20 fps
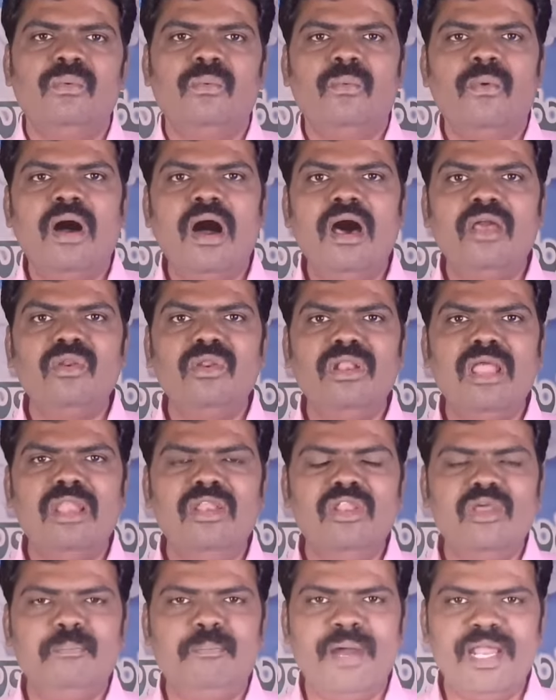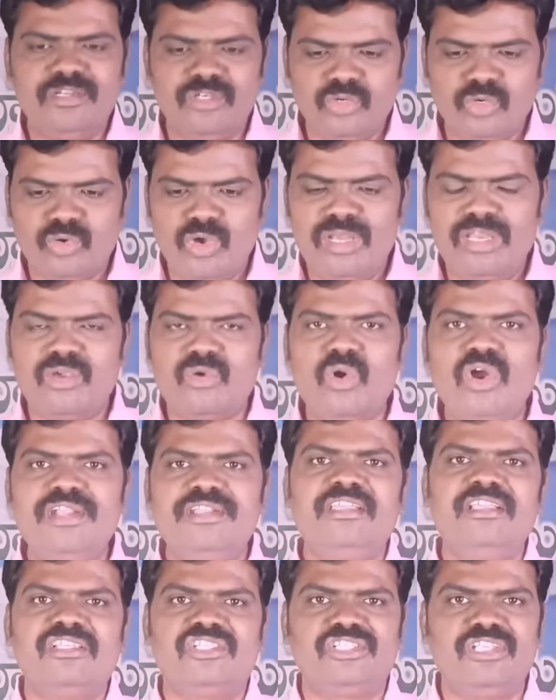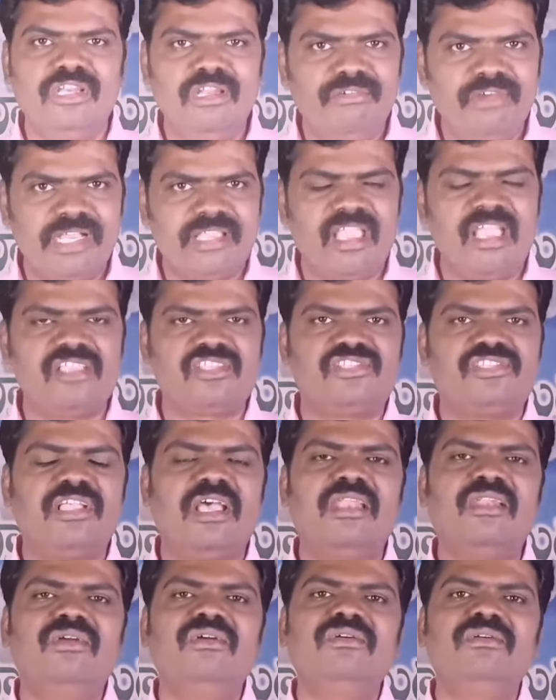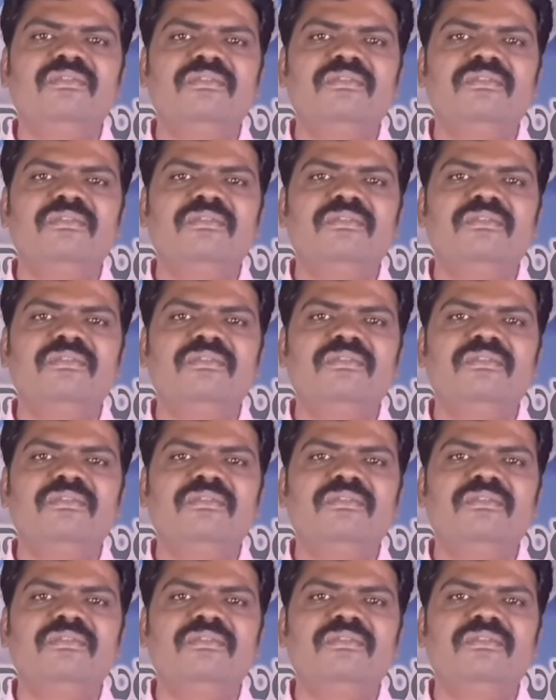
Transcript: వారు నన్ను పట్టుకొని కొట్టి సిలువకేస్తారు